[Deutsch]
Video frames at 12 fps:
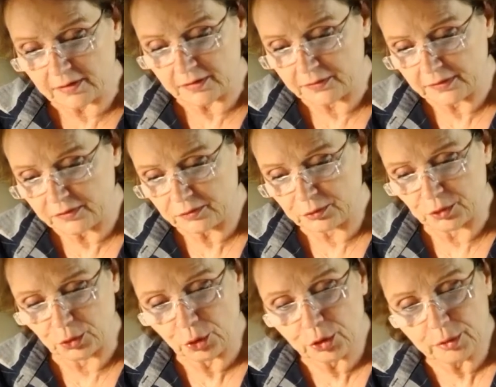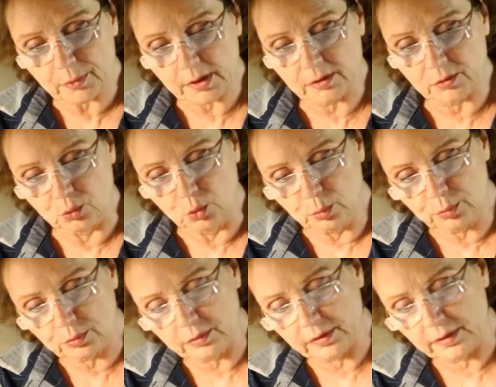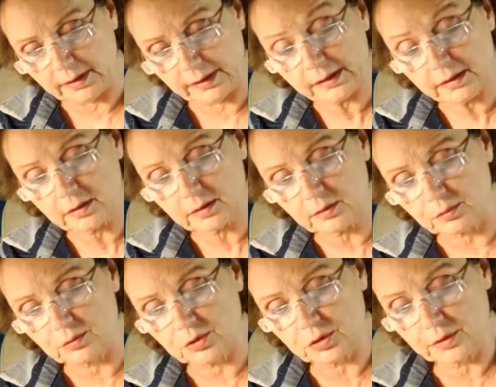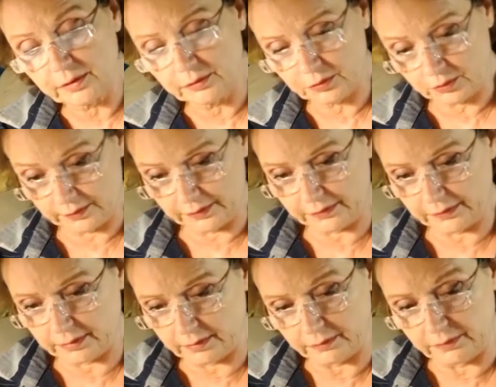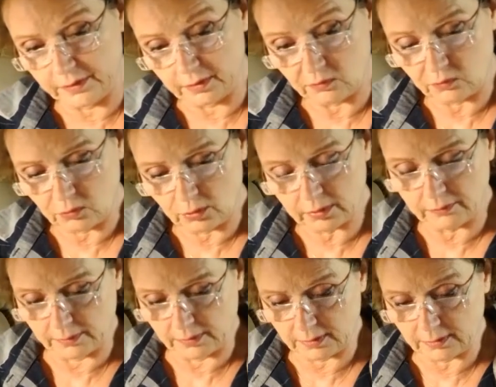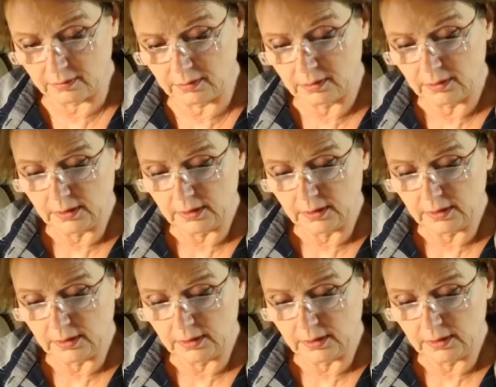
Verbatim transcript: das Fest von neuem anhub und die Eltern und Stiefschwestern wieder fort waren,